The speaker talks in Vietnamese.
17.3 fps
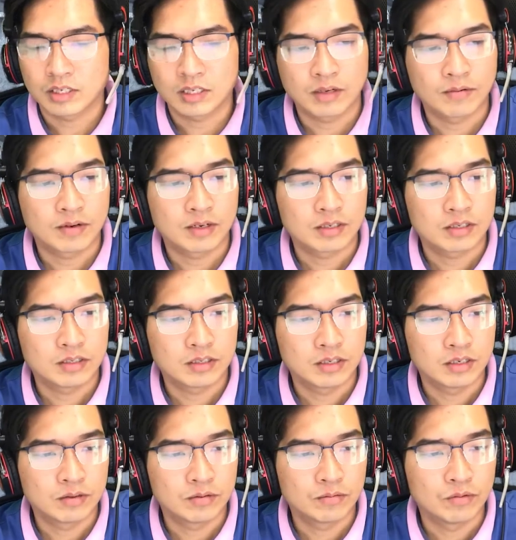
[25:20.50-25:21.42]
Bóng ma
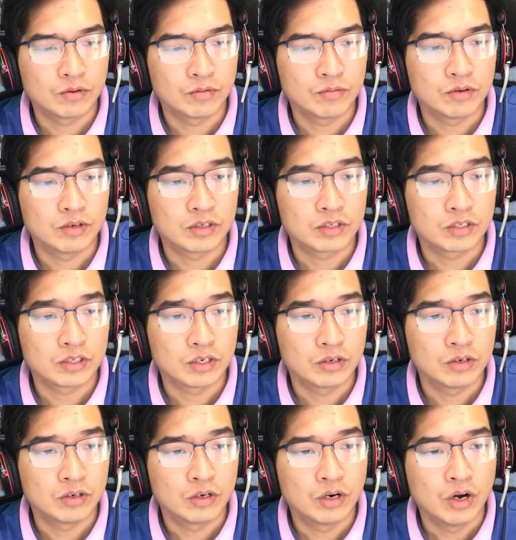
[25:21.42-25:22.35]
của bà Pi
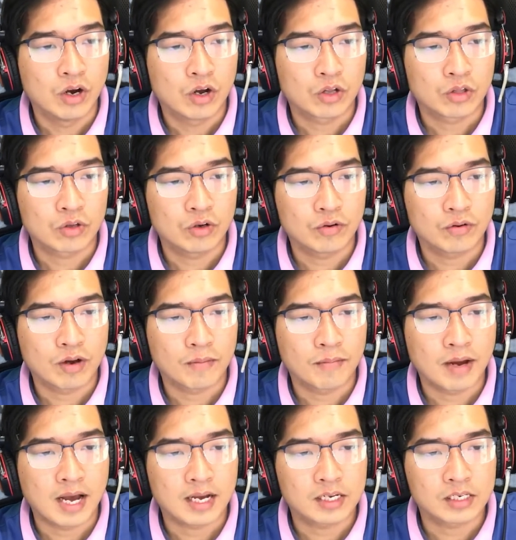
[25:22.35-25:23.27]
vẫn tiếp tục tiến
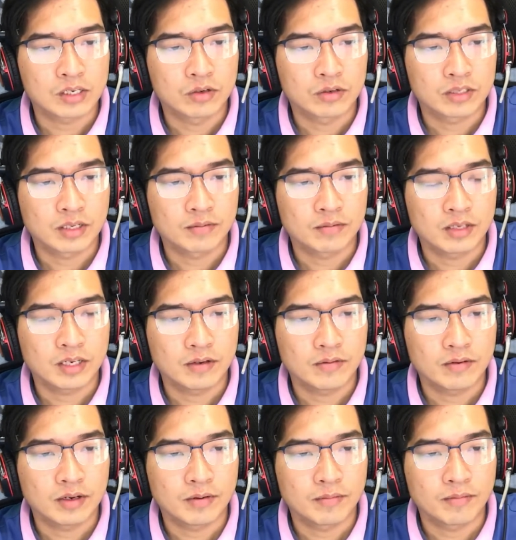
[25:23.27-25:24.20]
gần to hơn và
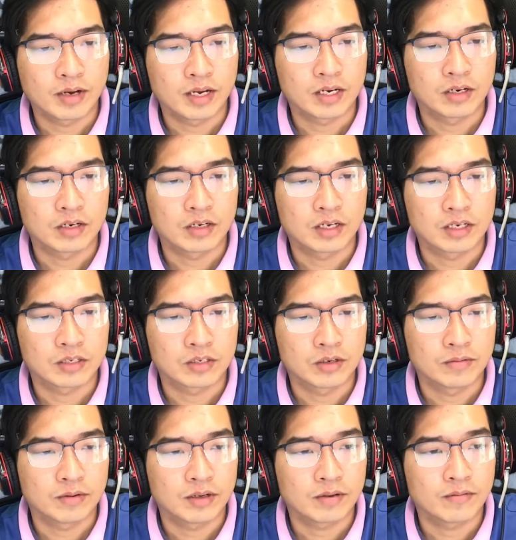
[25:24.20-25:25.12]
gần hơn,
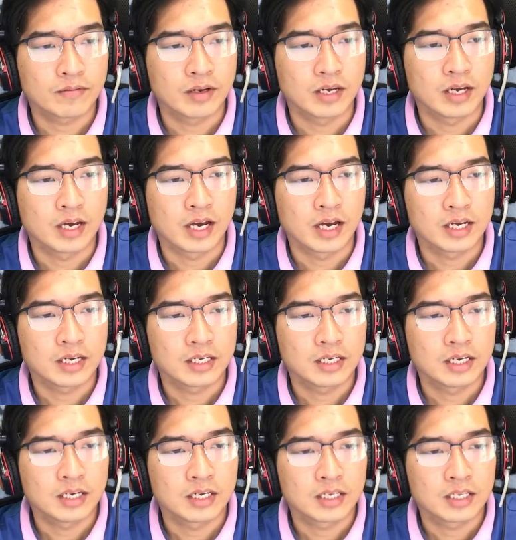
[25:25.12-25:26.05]
cho đến khi sát
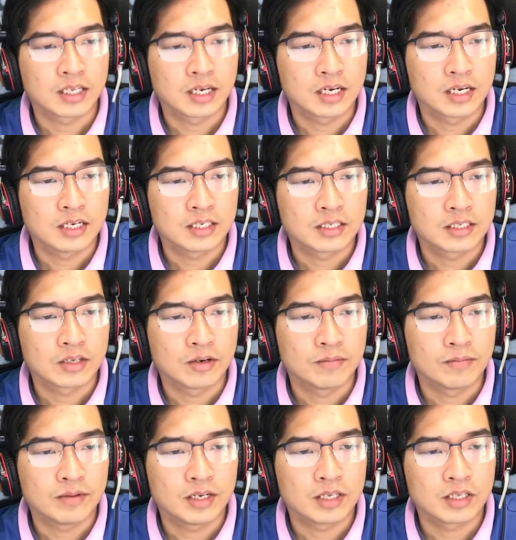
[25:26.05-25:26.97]
gần vào bậu
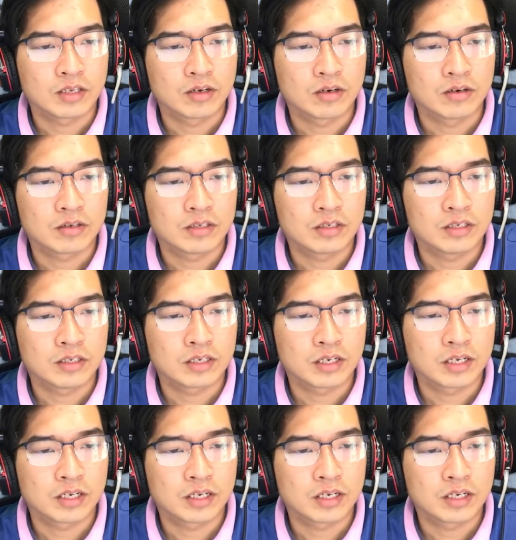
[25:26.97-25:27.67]
cửa thì dừng lại.